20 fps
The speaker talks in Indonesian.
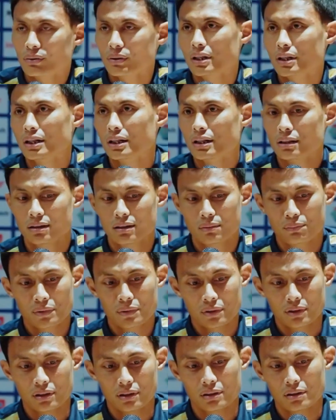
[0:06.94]
juga
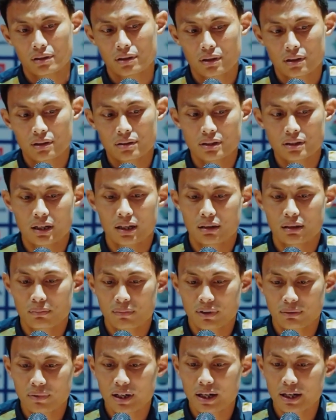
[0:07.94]
sangat
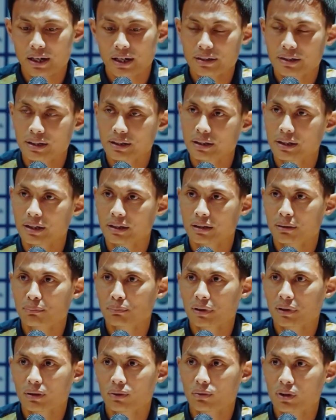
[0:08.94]
berbahaya jadi kita
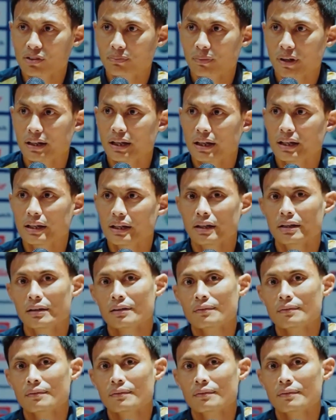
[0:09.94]
perlu waspadai